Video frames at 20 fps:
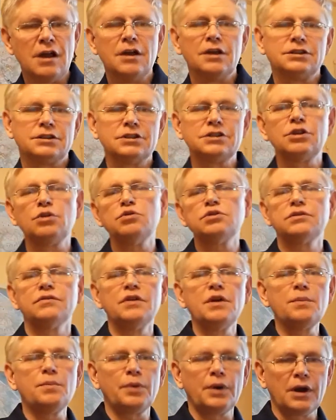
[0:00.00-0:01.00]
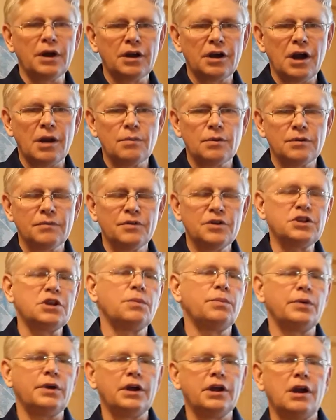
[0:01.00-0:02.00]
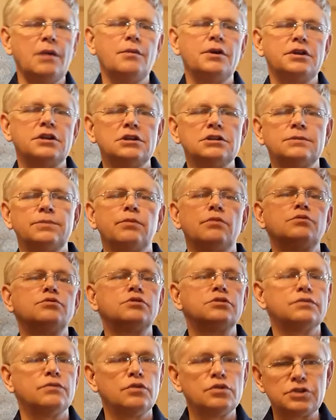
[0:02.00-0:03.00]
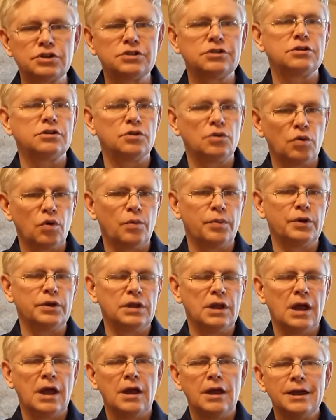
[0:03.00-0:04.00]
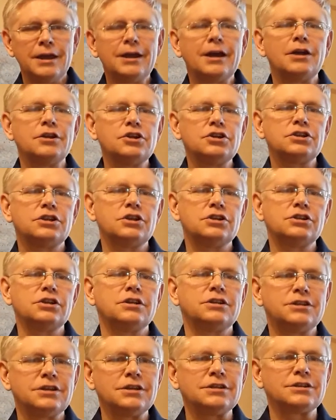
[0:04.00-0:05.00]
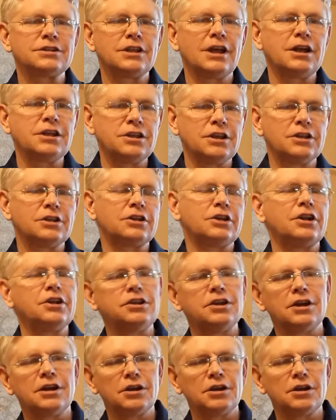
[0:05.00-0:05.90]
Создаю свои программы. В этих программах я использую свой жизненный опыт и, конечно же, те знания и открытия,